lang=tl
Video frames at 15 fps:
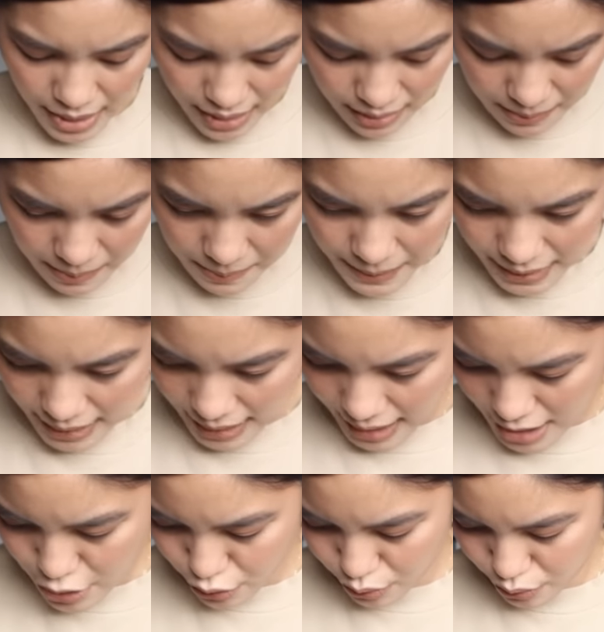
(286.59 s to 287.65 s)
ko na alam ang
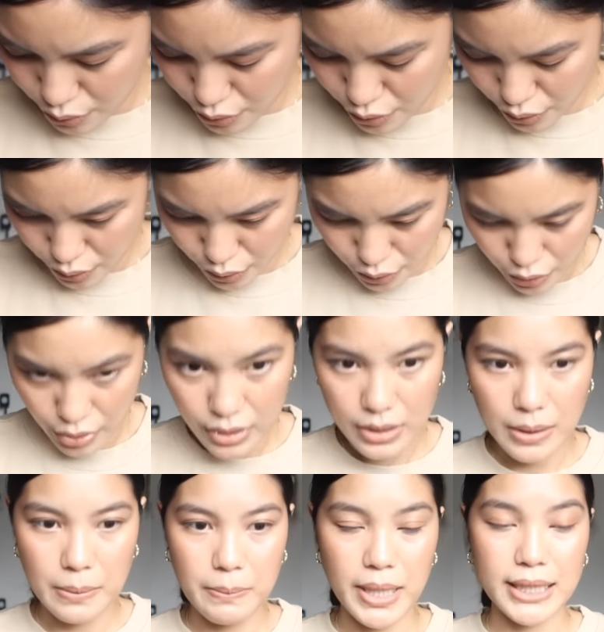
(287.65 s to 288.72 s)

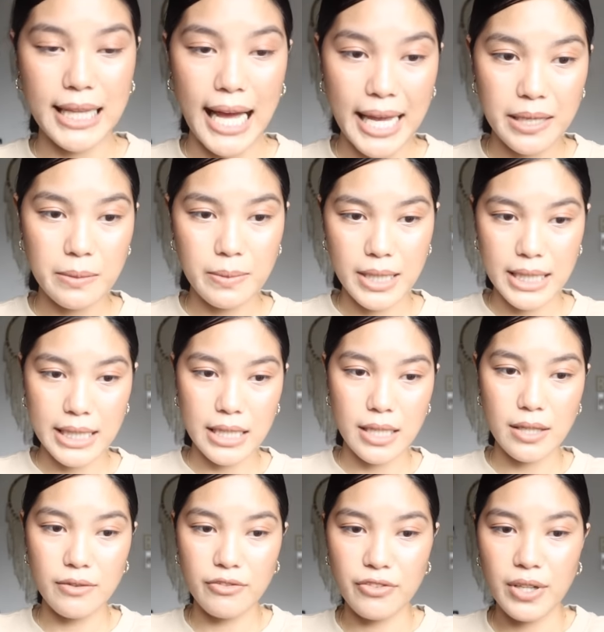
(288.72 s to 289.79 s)
pagkakasunod-sunod, but I
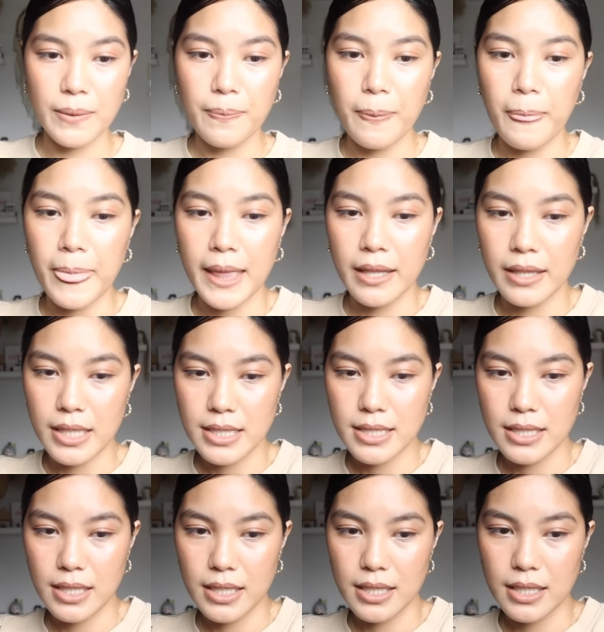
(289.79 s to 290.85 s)
believe
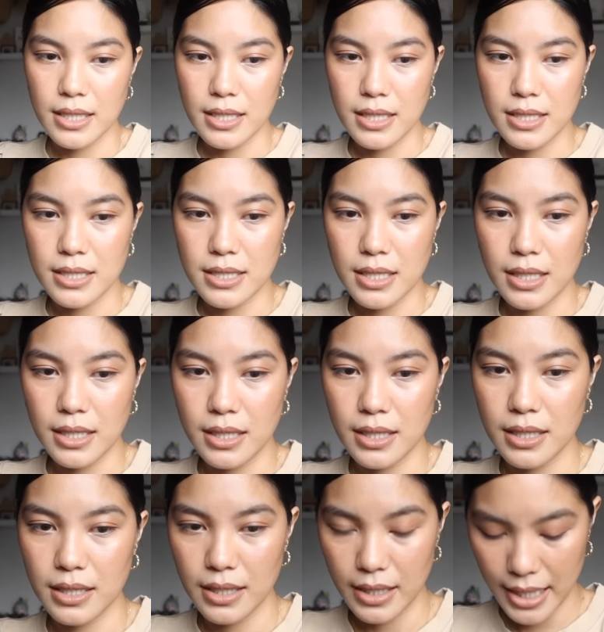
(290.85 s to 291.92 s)
this is
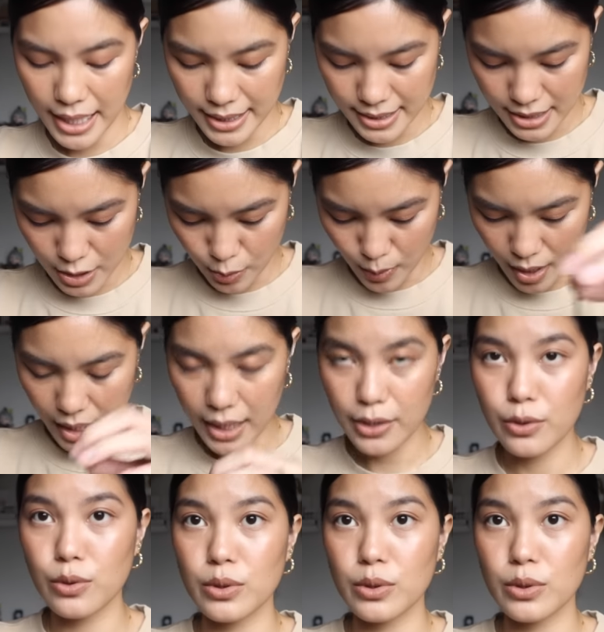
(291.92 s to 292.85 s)
the next one.